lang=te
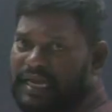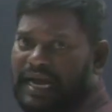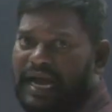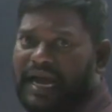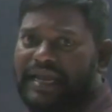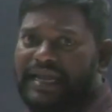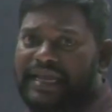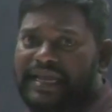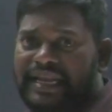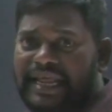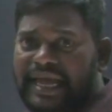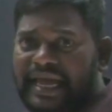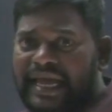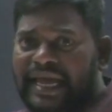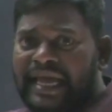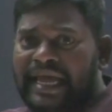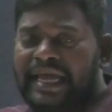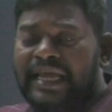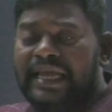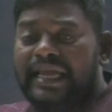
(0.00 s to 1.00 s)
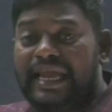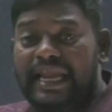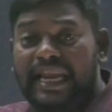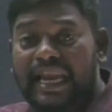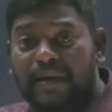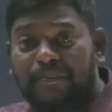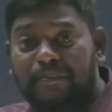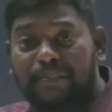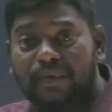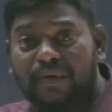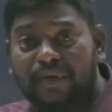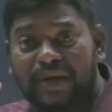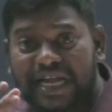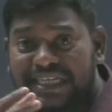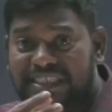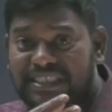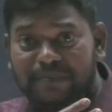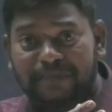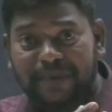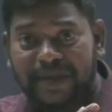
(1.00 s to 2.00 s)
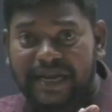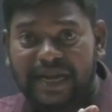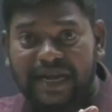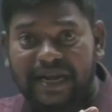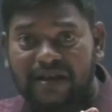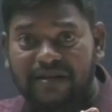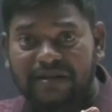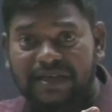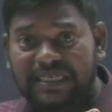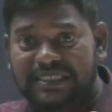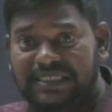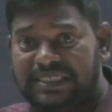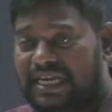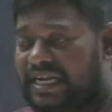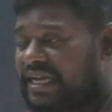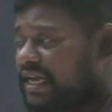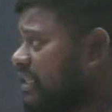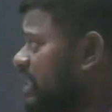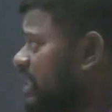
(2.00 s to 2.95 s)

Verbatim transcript: ఇక ఈయన ఎల్లప్పుడూ రాజ్య పర్యటనలు చేస్తాడు